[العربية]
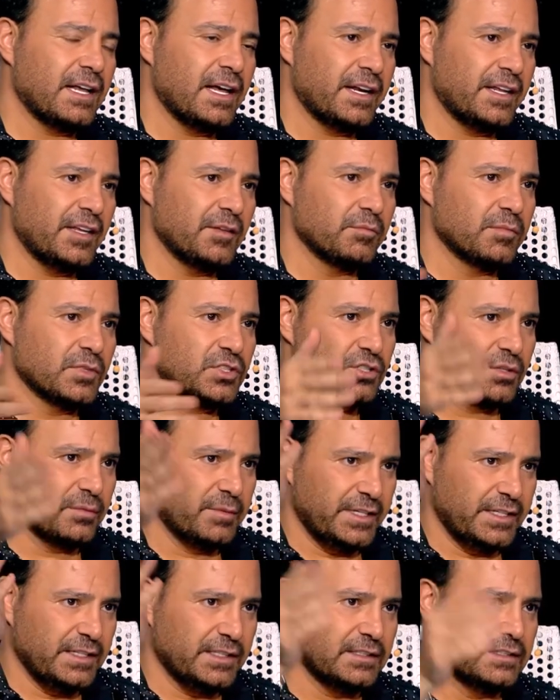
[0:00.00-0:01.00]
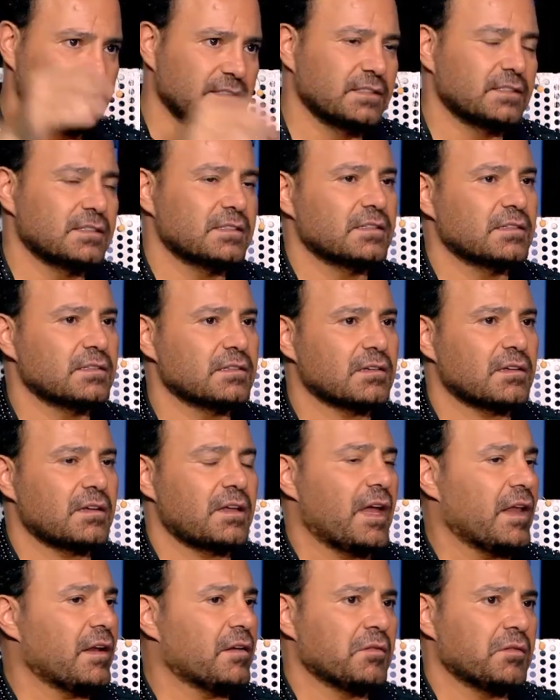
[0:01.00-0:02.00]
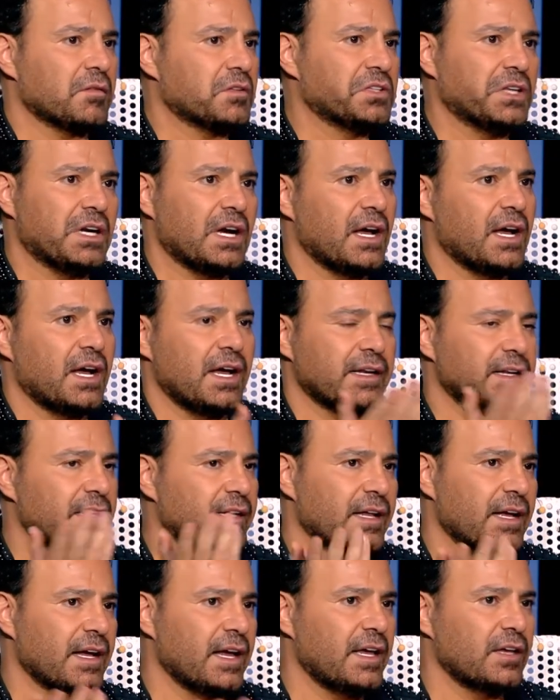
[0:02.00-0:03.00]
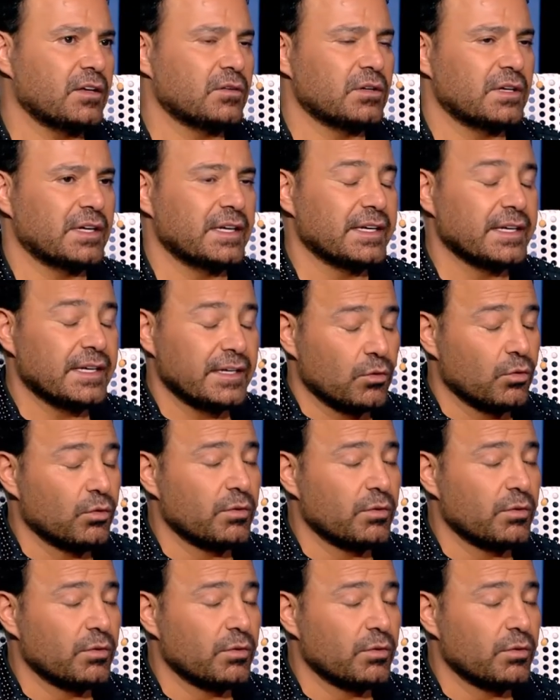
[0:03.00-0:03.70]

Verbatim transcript: القريب مش البعيد كان كتير اغاني لغيره إيه،